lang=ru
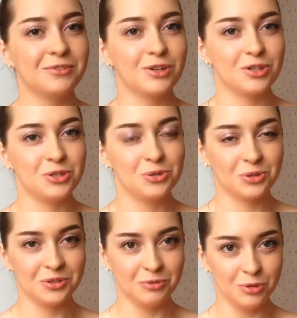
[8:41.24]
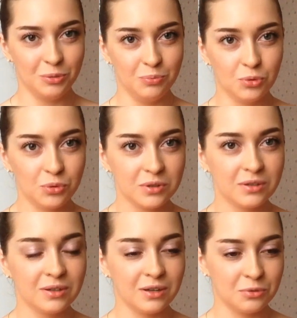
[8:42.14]
новорожденного
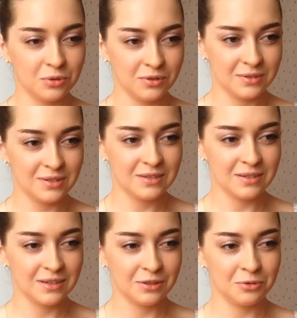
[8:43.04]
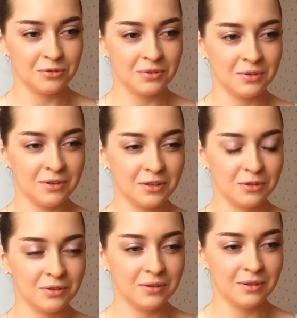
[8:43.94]
ребенка, который, знаете, которого,
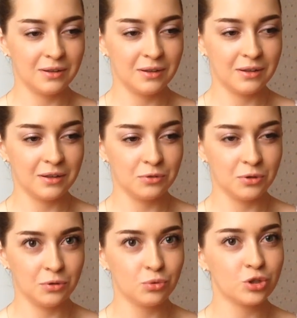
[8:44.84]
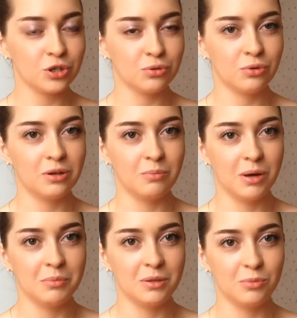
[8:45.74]
который кушает только
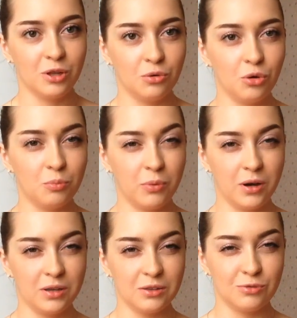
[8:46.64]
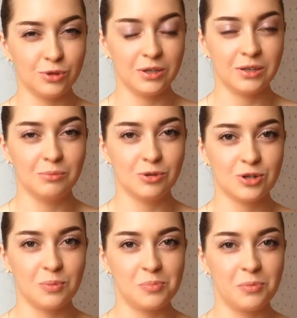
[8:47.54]
мамино молоко и пахнет так
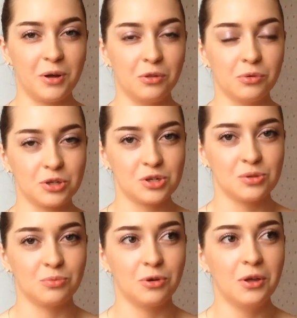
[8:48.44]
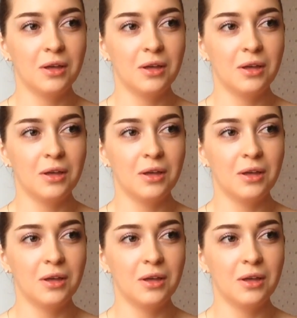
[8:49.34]
немножко по-молочному